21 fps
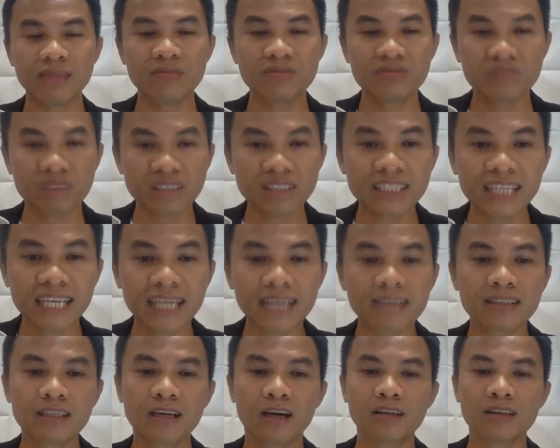vững chắc
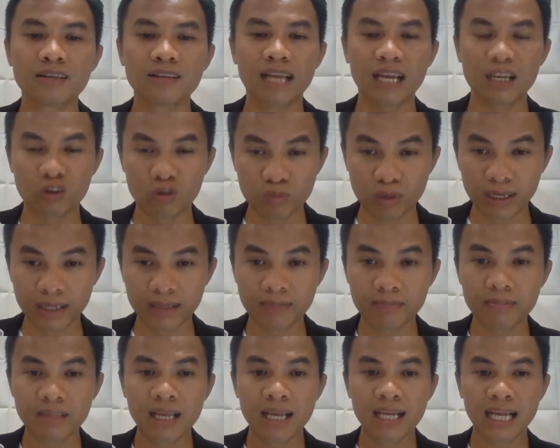cho tương lai của mình.
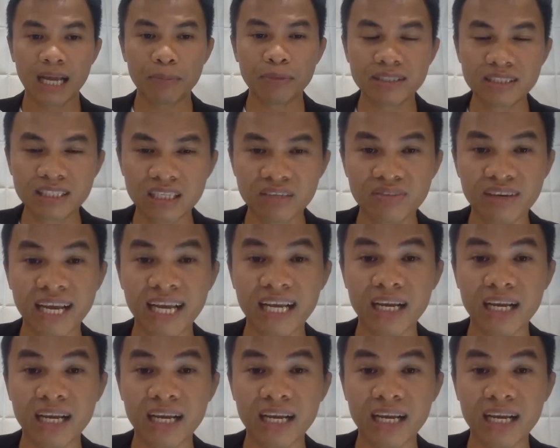Cảm ơn chị và hẹn gặp